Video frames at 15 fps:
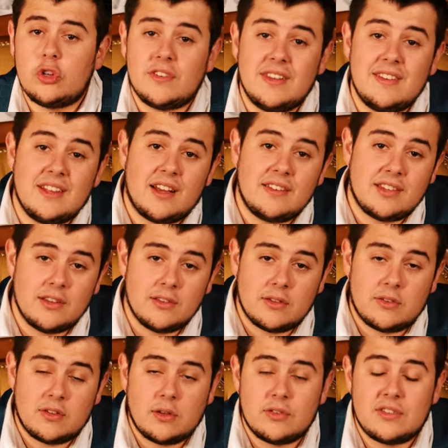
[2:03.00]
chose intéressante,
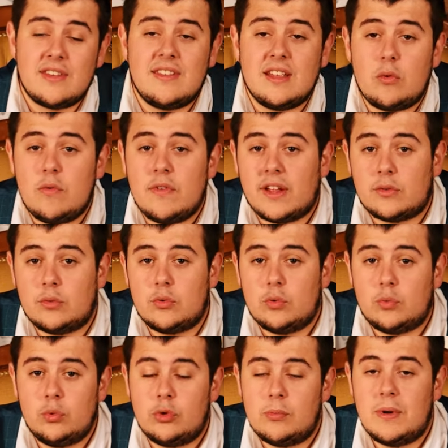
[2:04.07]
c'est que cette découverte
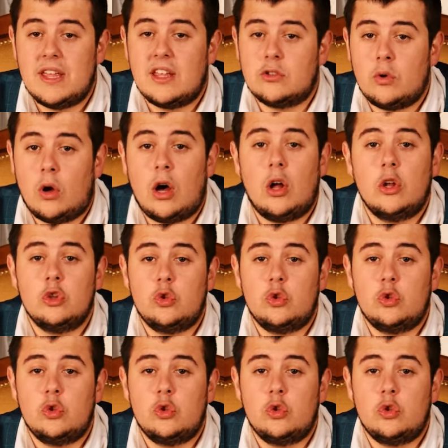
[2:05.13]
du coup de Mayazora